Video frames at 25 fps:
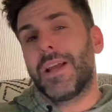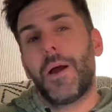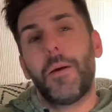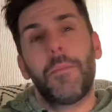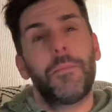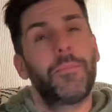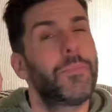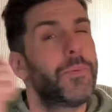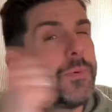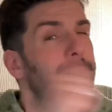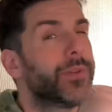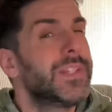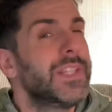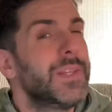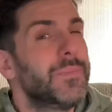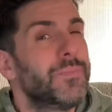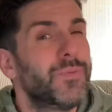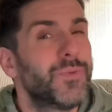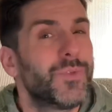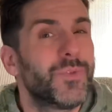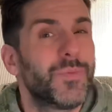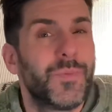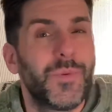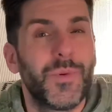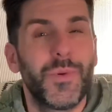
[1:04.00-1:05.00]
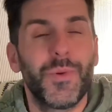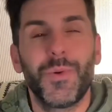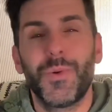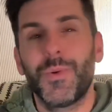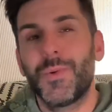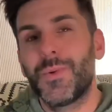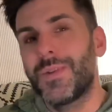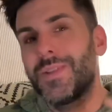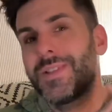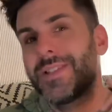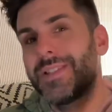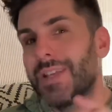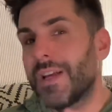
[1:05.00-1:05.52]
un petit pouce
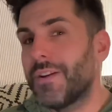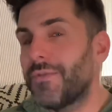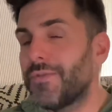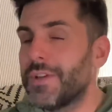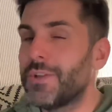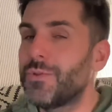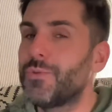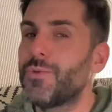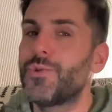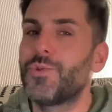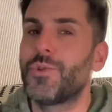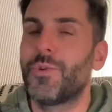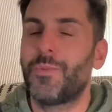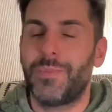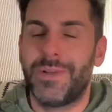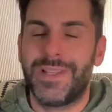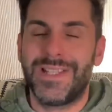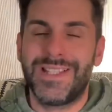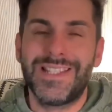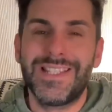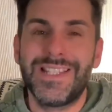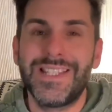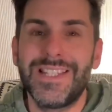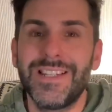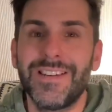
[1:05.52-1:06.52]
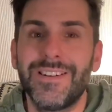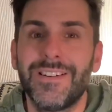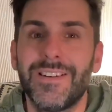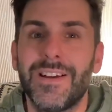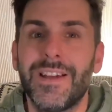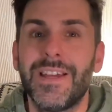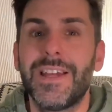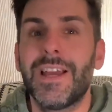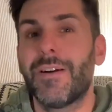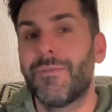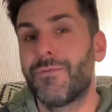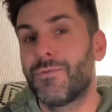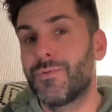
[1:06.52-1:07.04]
bleu, ça fait toujours plaisir,
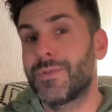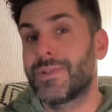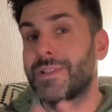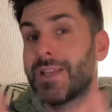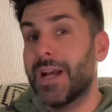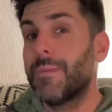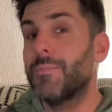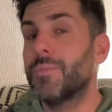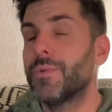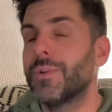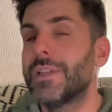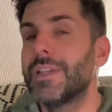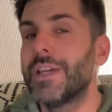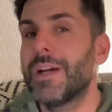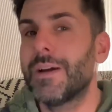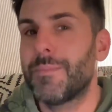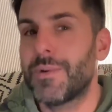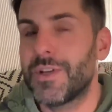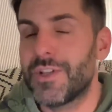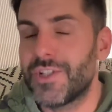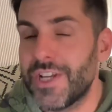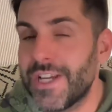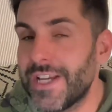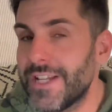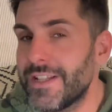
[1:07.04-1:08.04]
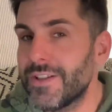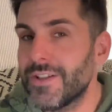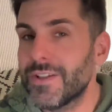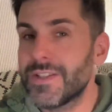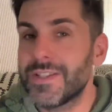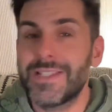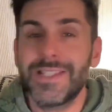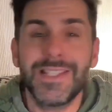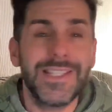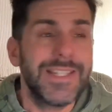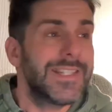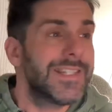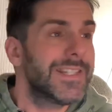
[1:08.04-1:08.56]
et à vous abonner à ma chaîne
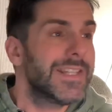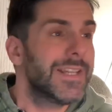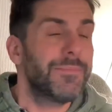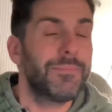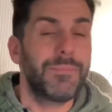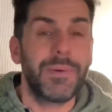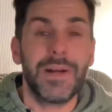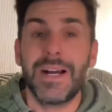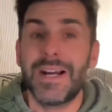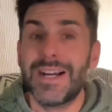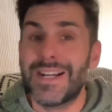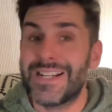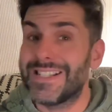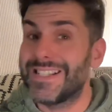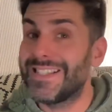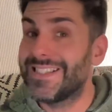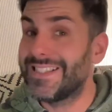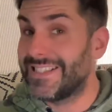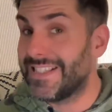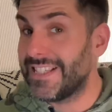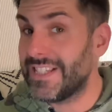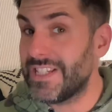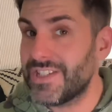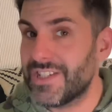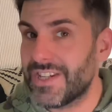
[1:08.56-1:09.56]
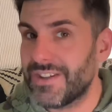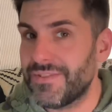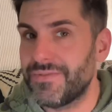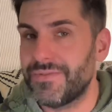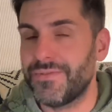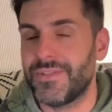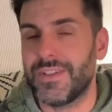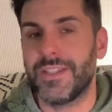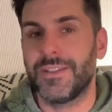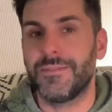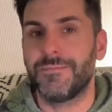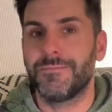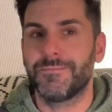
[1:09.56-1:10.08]
si ce n'est pas déjà
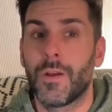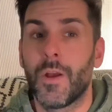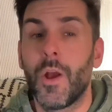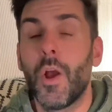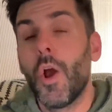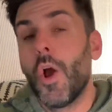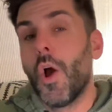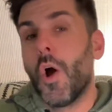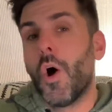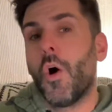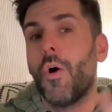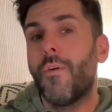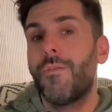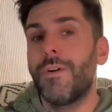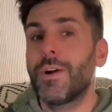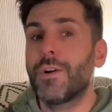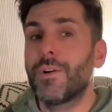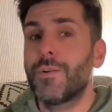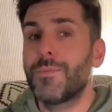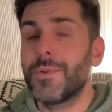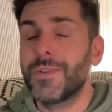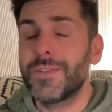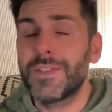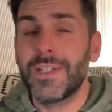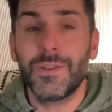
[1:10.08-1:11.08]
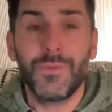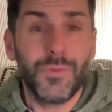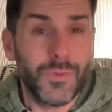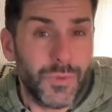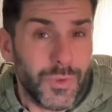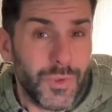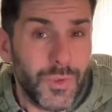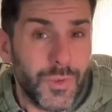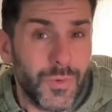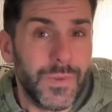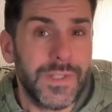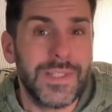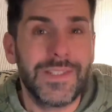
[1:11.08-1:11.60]
fait. On va commencer tout
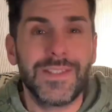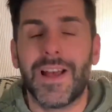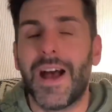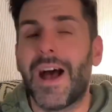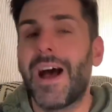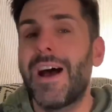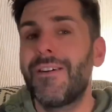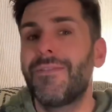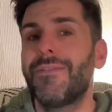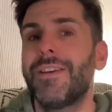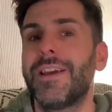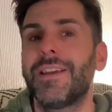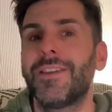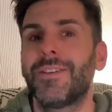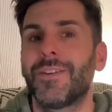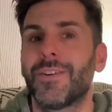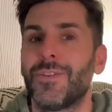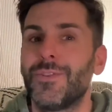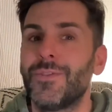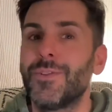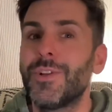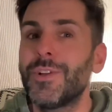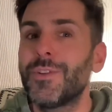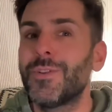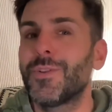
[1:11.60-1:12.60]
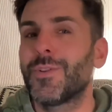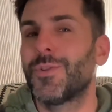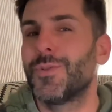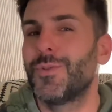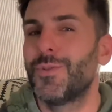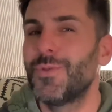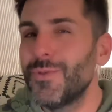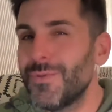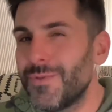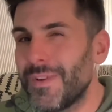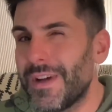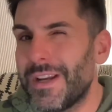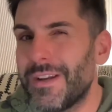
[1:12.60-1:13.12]
de suite avec notre
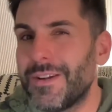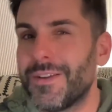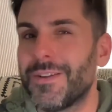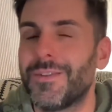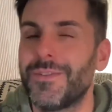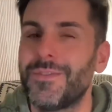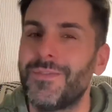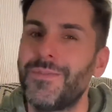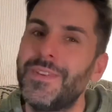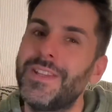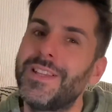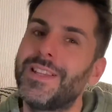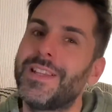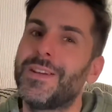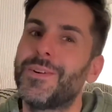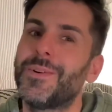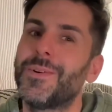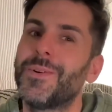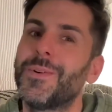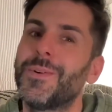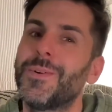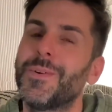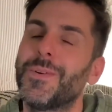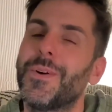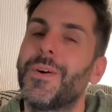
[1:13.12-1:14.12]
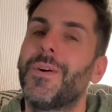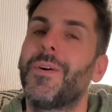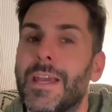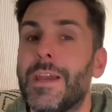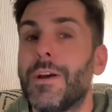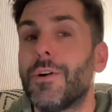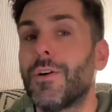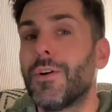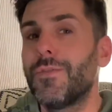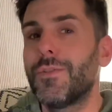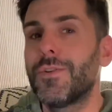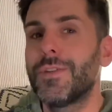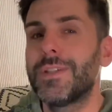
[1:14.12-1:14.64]
nouvelle vidéo et
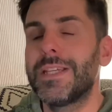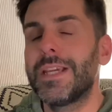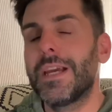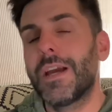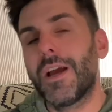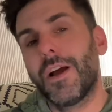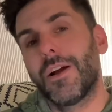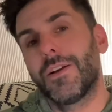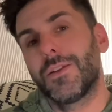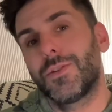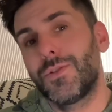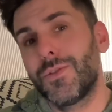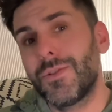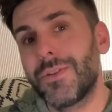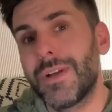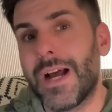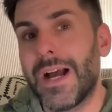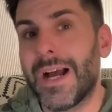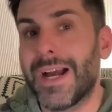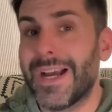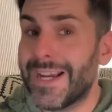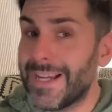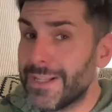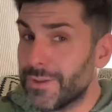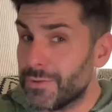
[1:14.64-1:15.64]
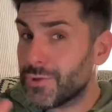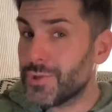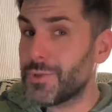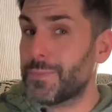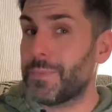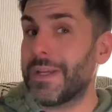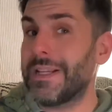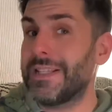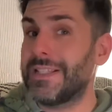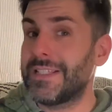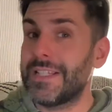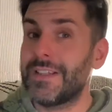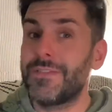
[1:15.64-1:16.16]
revenir sur la
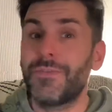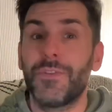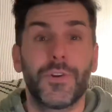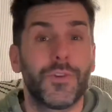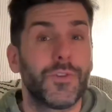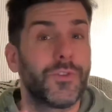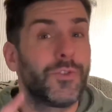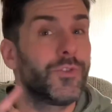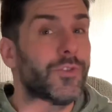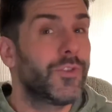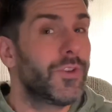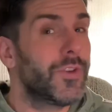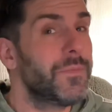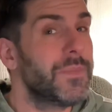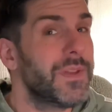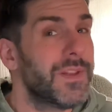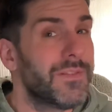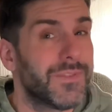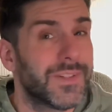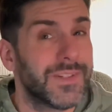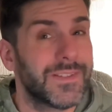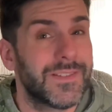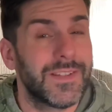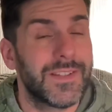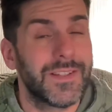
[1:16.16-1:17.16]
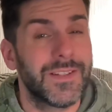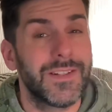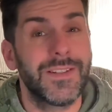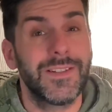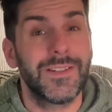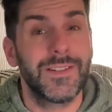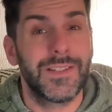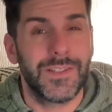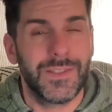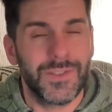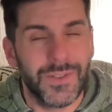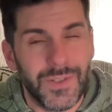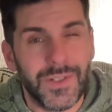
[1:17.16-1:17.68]
rétrospective 2021
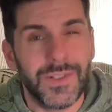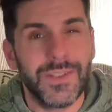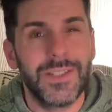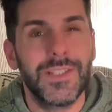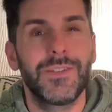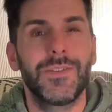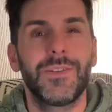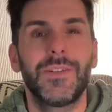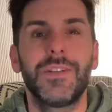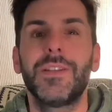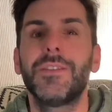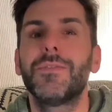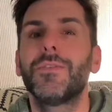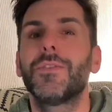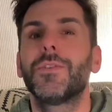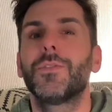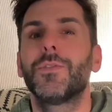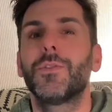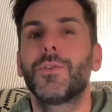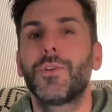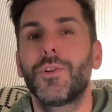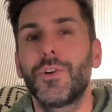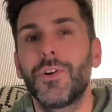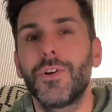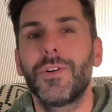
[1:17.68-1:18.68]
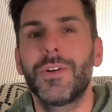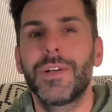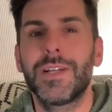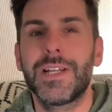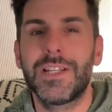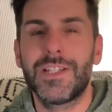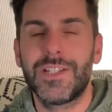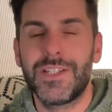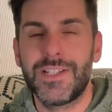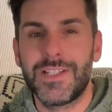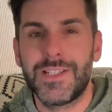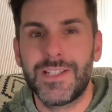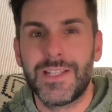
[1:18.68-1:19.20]
des sorties de livres de
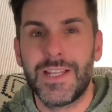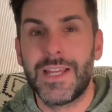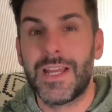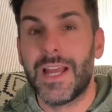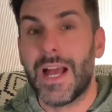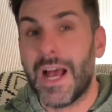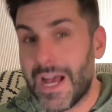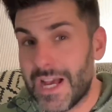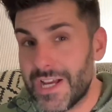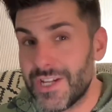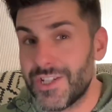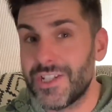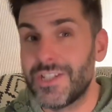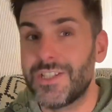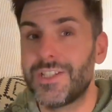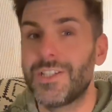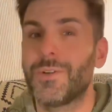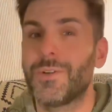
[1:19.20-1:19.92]
coloriage Disney Achète